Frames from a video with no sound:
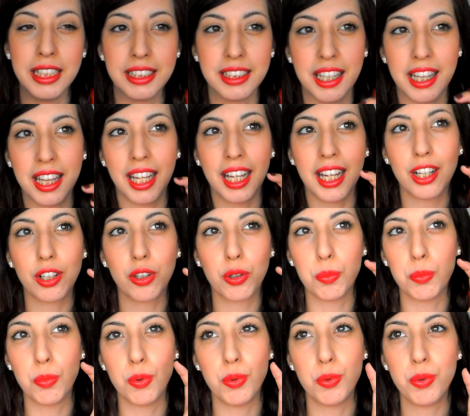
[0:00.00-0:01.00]
te deja
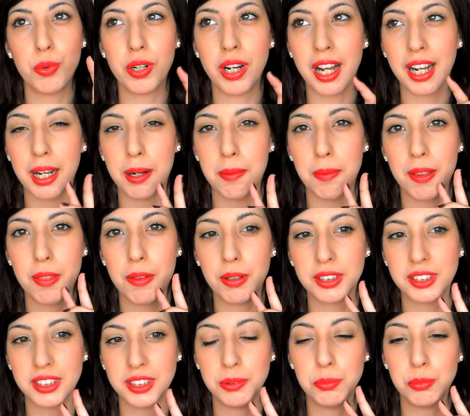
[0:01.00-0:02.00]
como un acabado
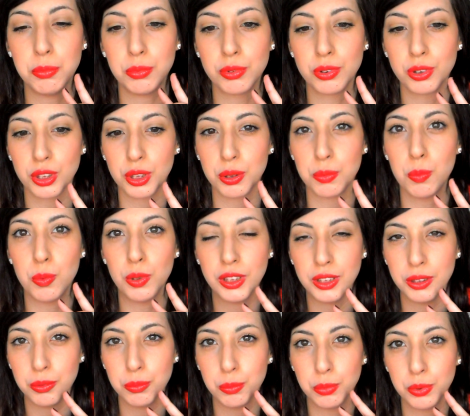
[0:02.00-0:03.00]
así, no sé, muy,
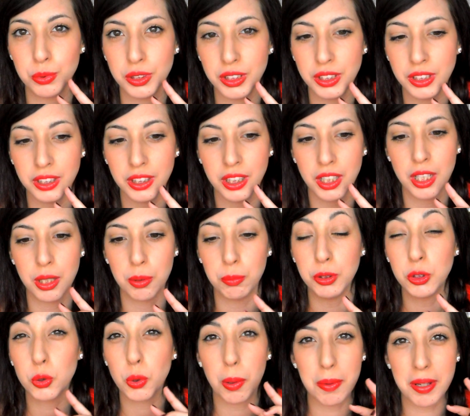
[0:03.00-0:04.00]
muy,
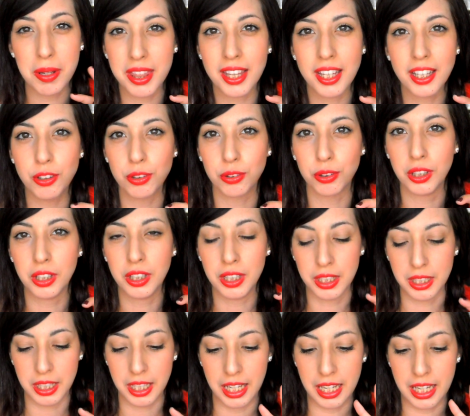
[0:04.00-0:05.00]
muy suavecito.
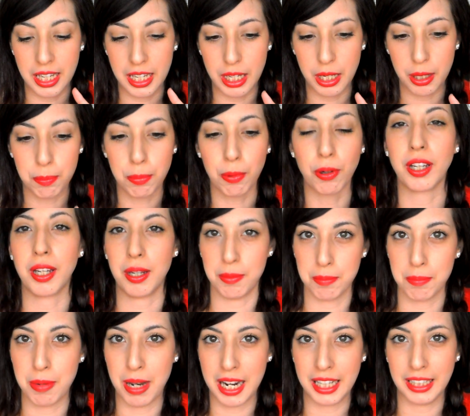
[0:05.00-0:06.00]
Eh, porque
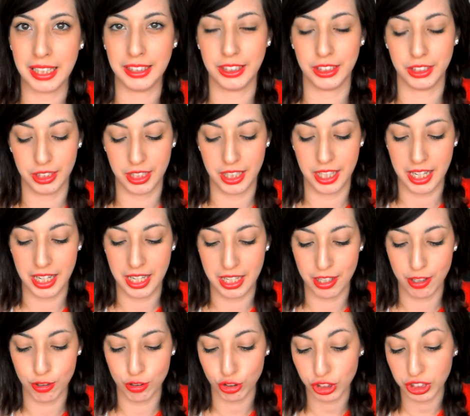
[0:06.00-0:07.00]
veréis,
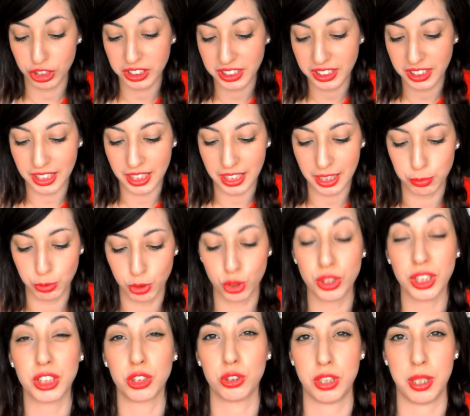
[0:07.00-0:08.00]
eh, no sé si a
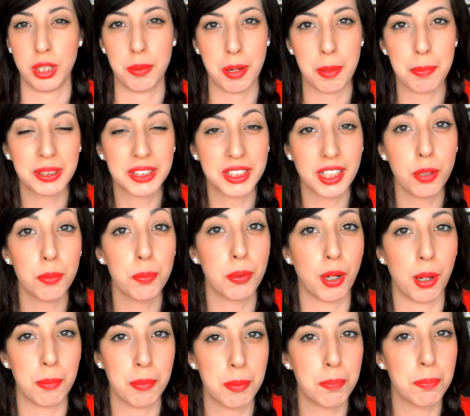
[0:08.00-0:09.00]
vosotras os habrá pasado,
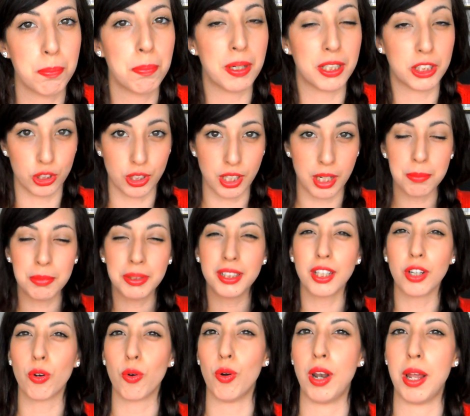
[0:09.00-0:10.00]
pero a mí
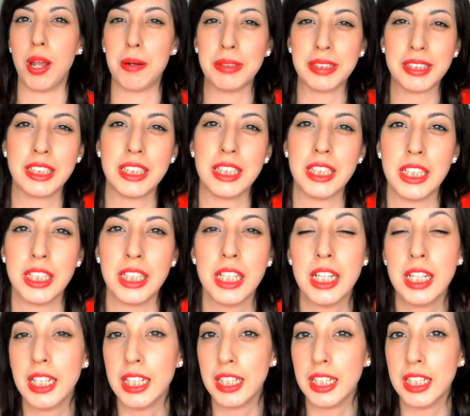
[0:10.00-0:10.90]
personalmente con la base